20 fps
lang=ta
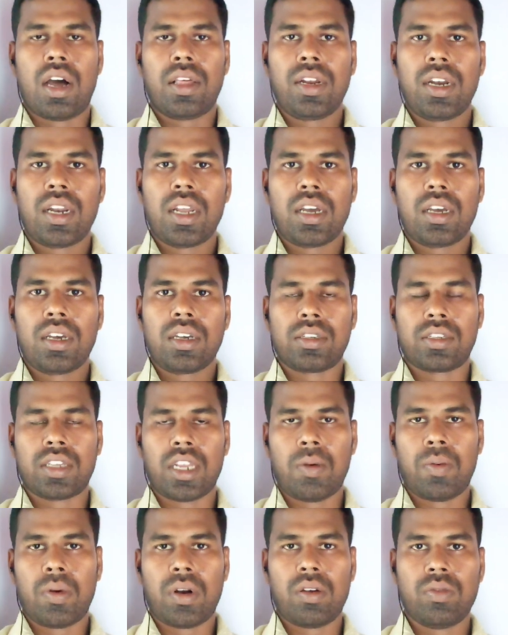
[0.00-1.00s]
அதில்
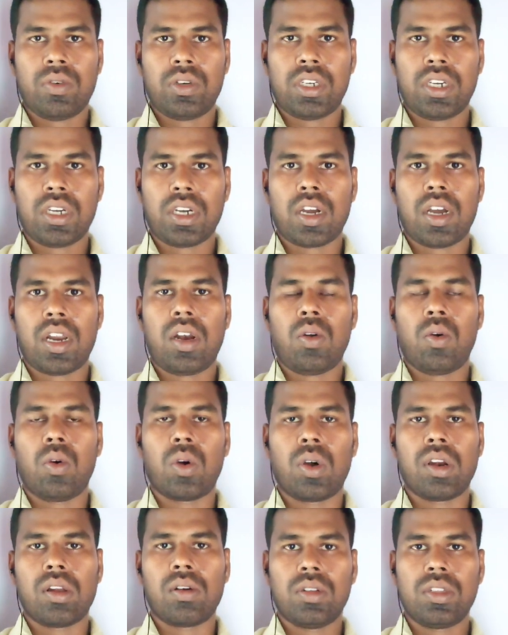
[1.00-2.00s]
சில பல விஷயங்கள்
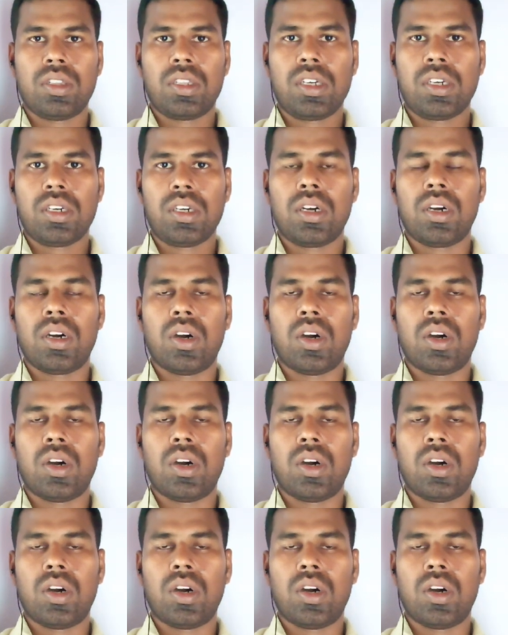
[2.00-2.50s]
உங்களுக்கு வந்து